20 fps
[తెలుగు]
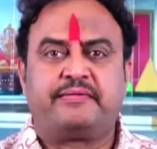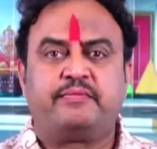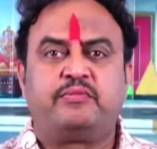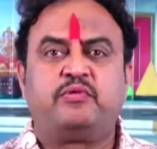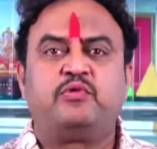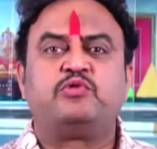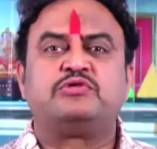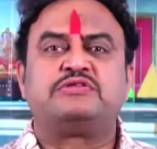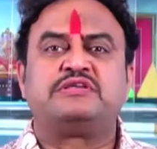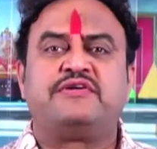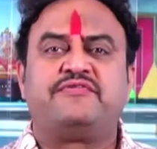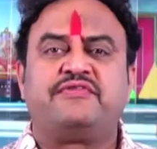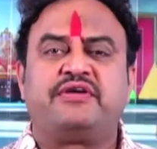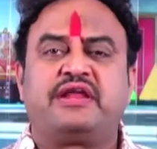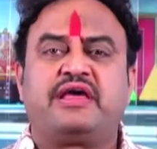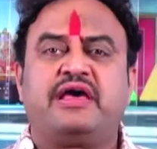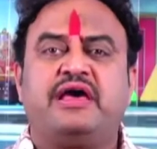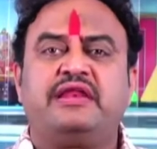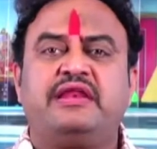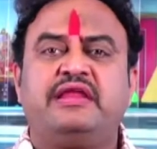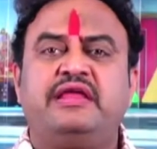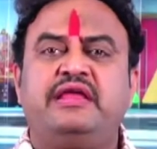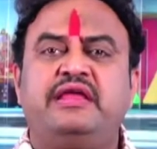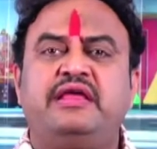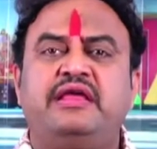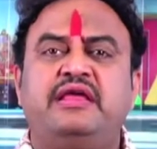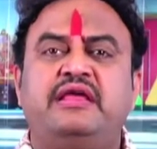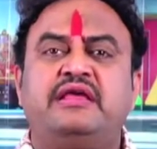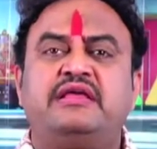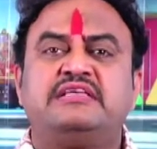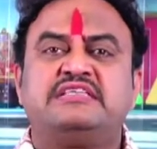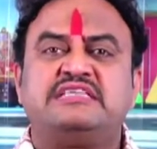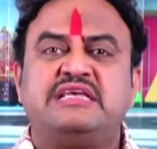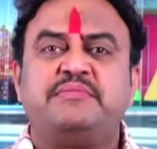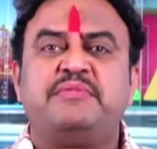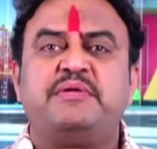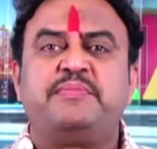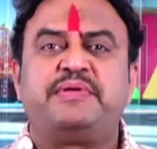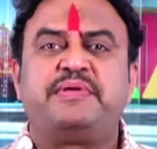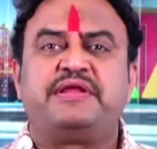బ్లూ సెఫెర్ కానీ
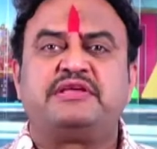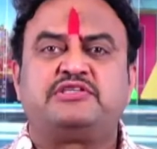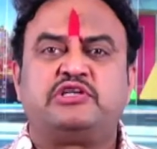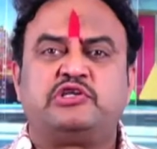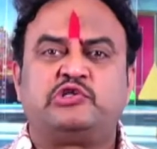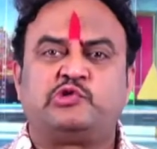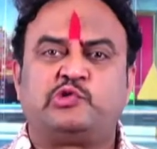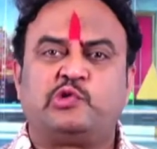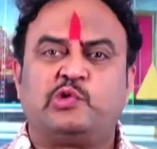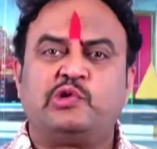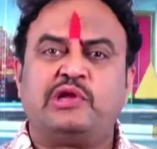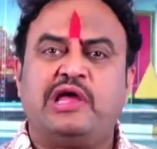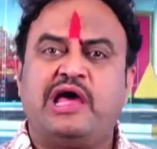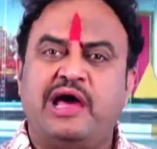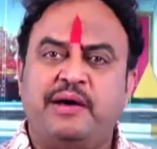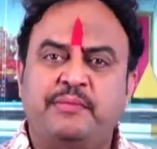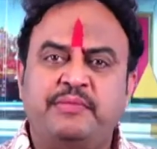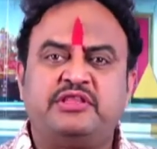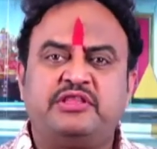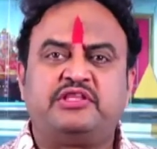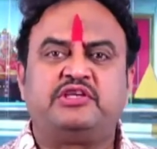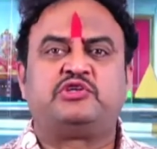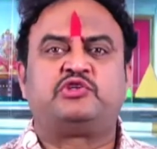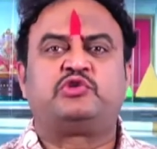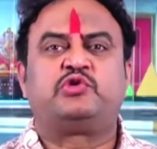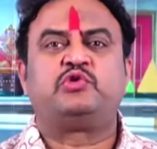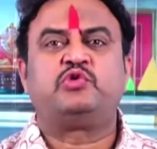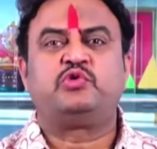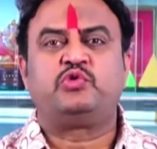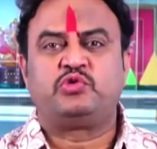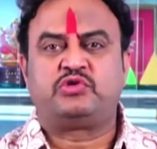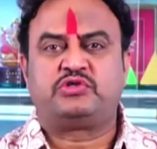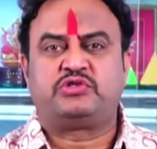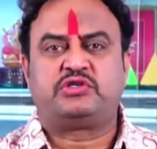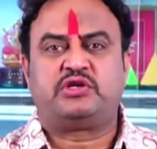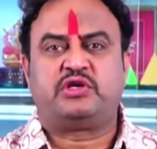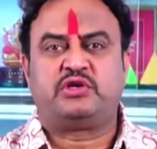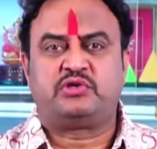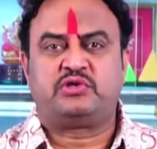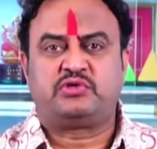సెమీ ప్రెస్ స్టోన్ అమెథిస్ట్ని యూజ్
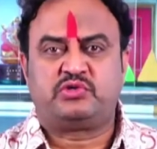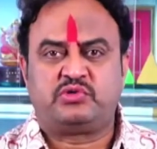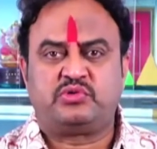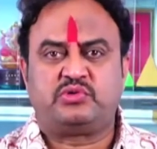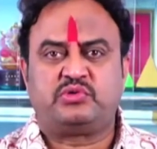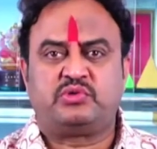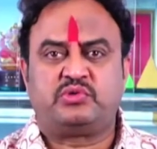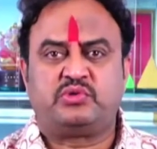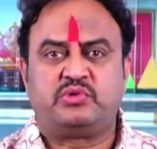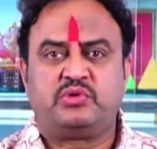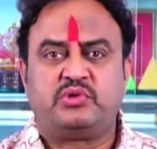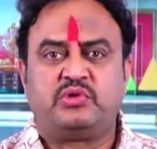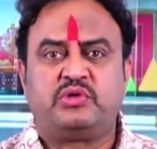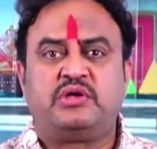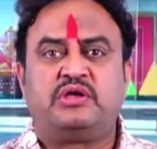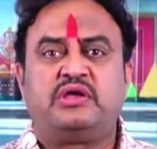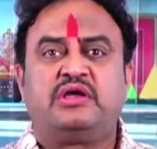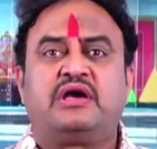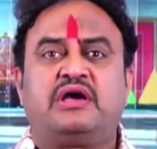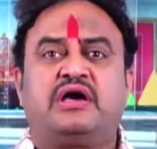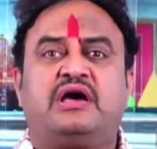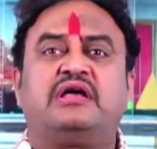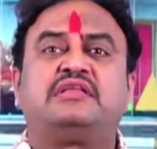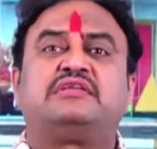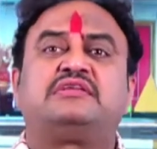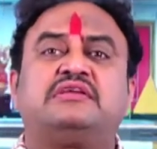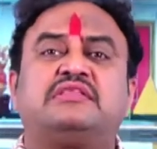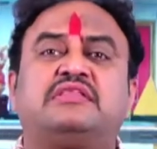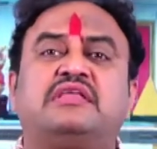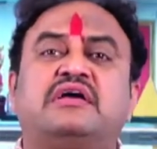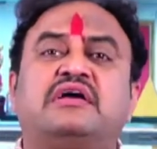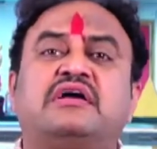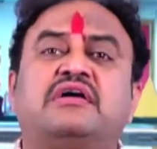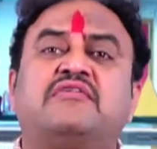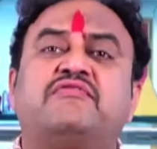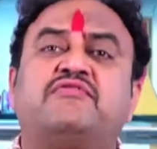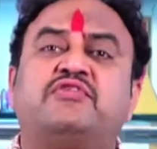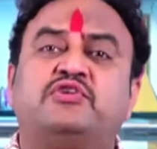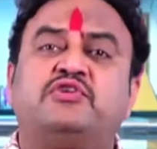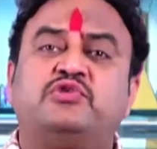చేయొచ్చు ఖచ్చితంగా
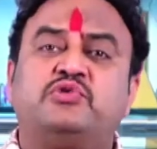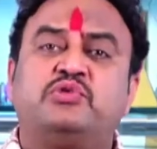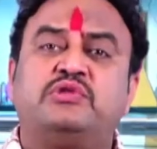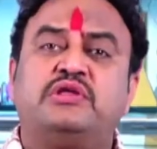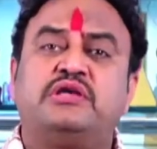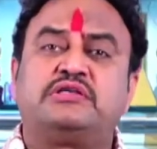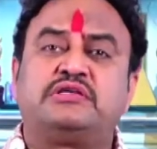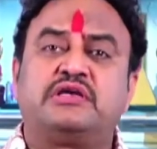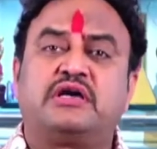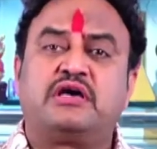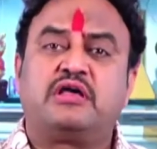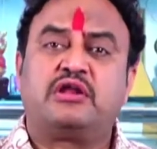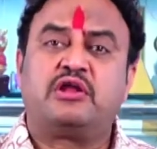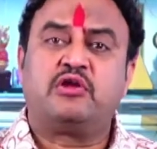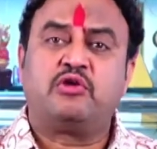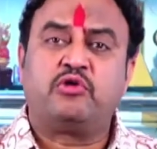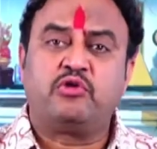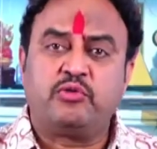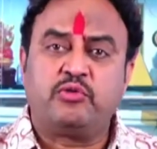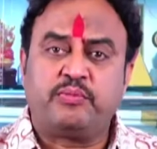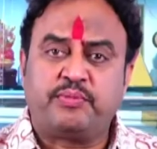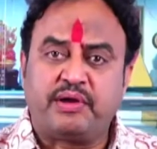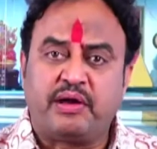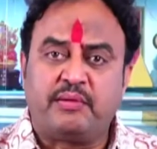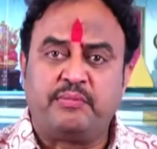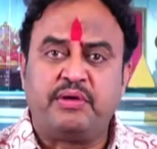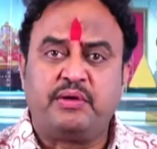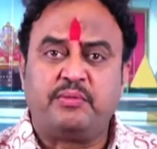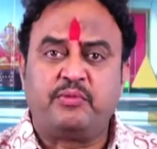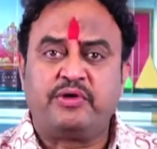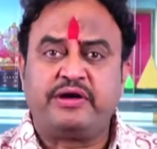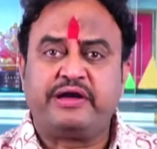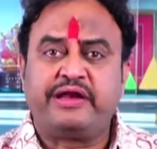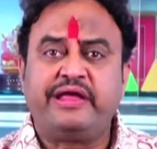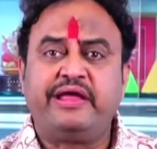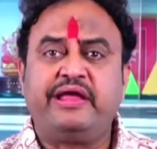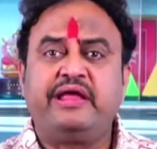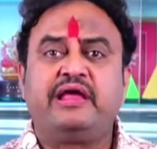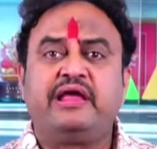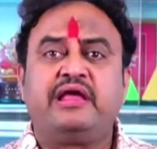విశుద్ధ చక్రాలోని ప్రాబ్లం ఉంటే
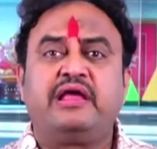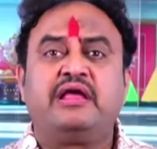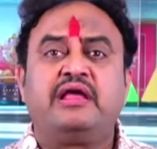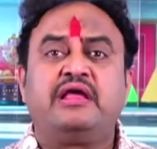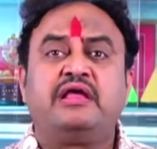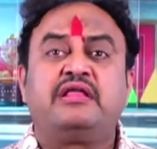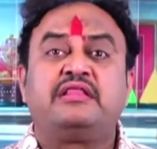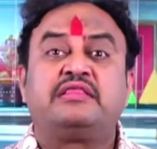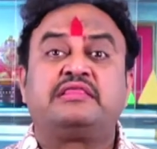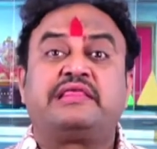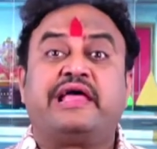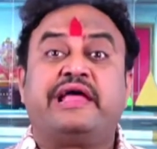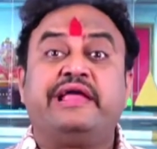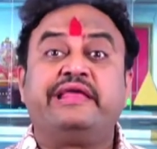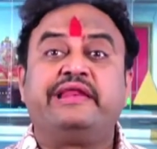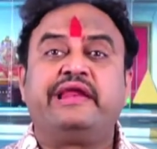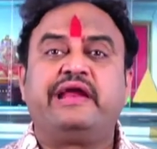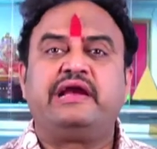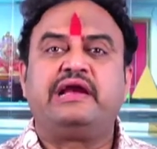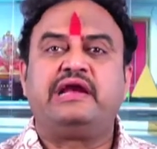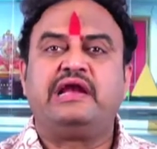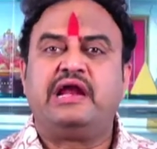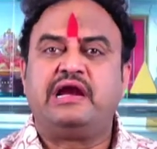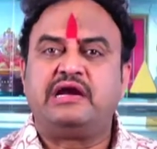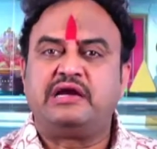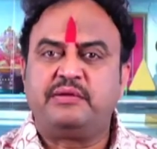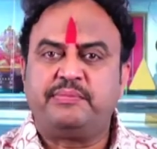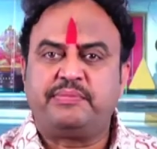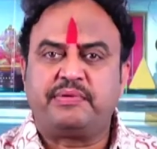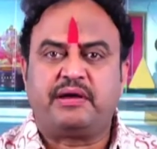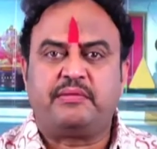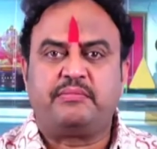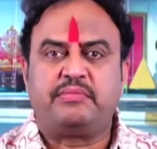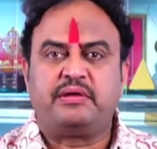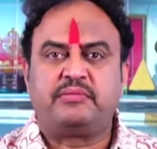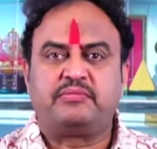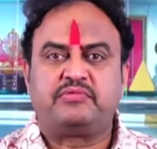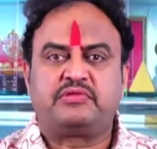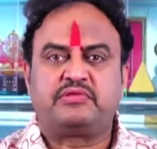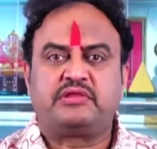థైరాయిడ్ లాంటి
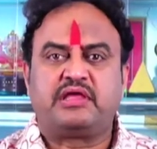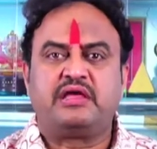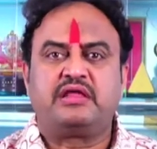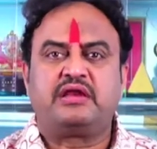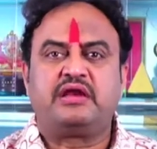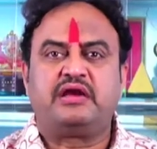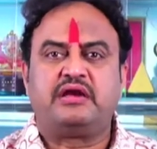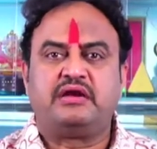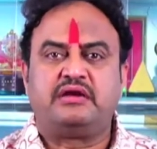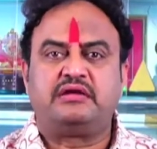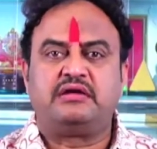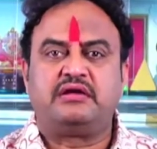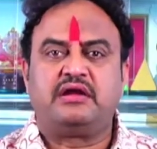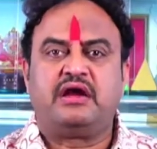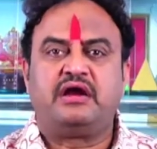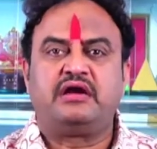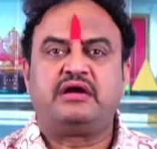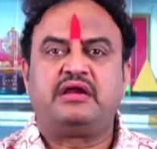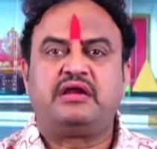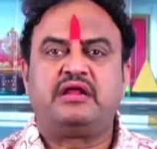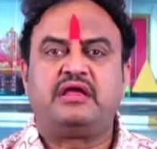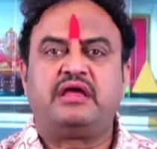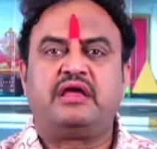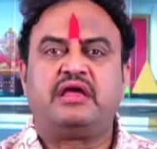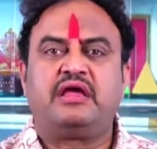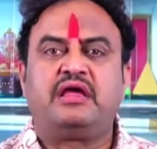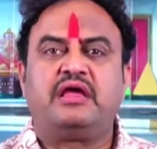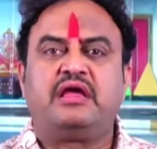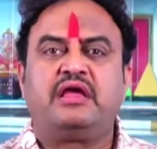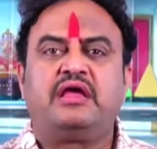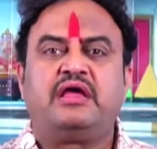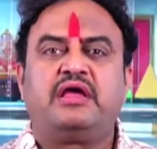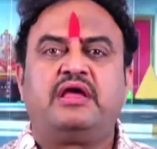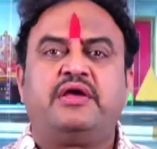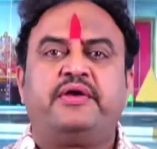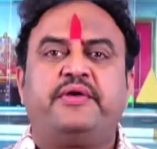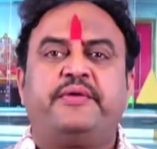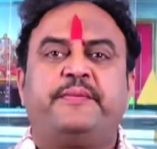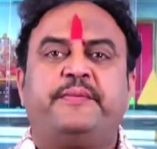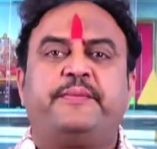ప్రాబ్లం థైరాయిడ్ అంటే
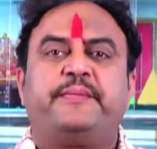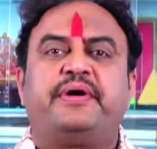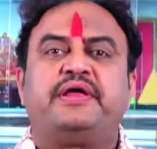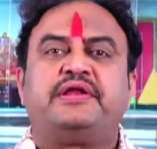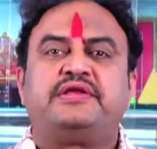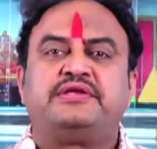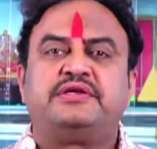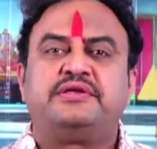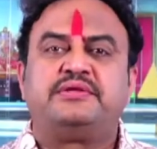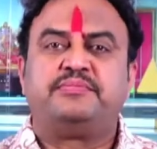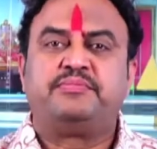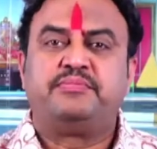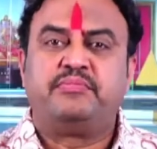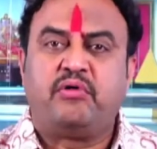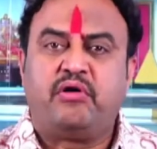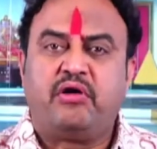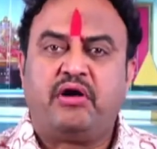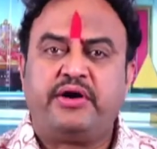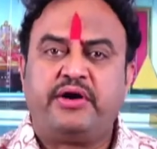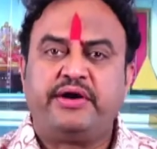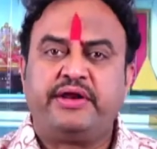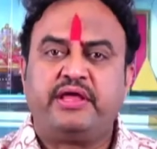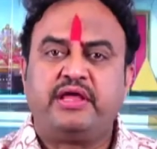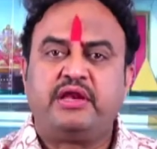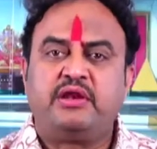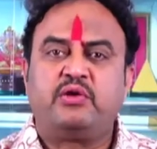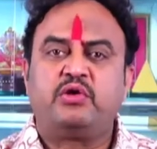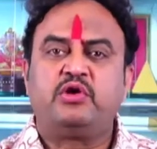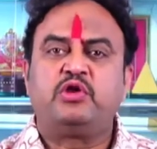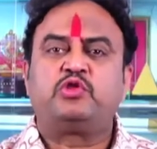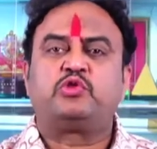మనిషి బాడీలోని